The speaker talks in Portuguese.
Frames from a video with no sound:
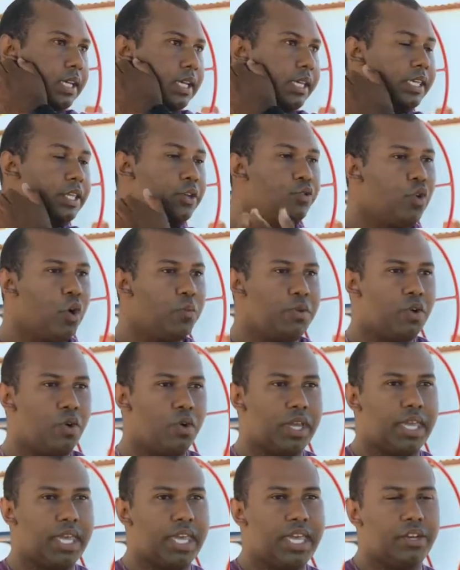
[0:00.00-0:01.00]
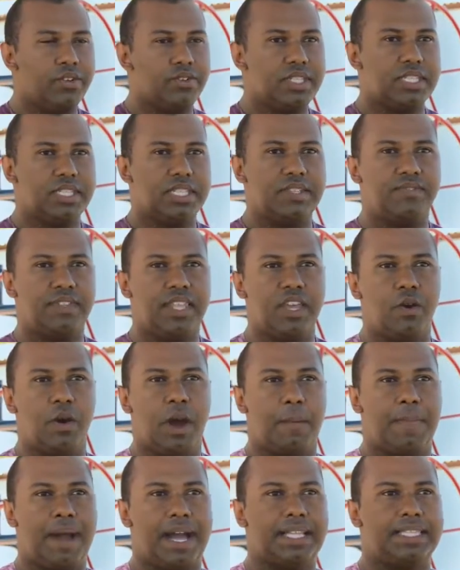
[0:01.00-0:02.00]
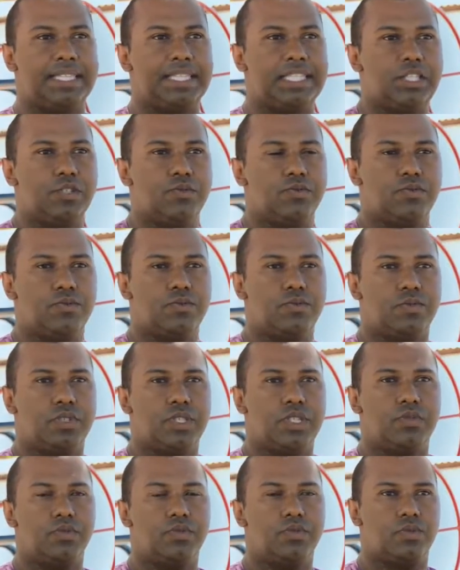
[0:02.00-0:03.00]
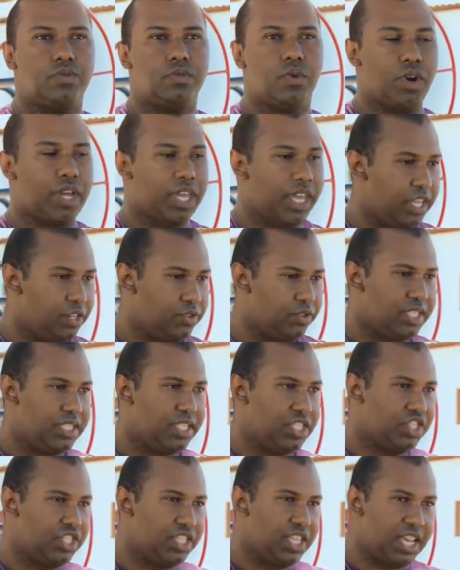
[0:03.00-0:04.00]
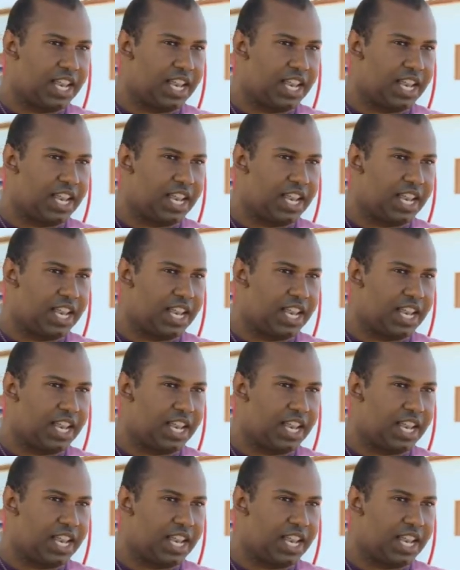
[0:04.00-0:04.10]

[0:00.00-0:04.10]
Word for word: E o nome coqueiro se deu a partir de um, de um coqueiro que existia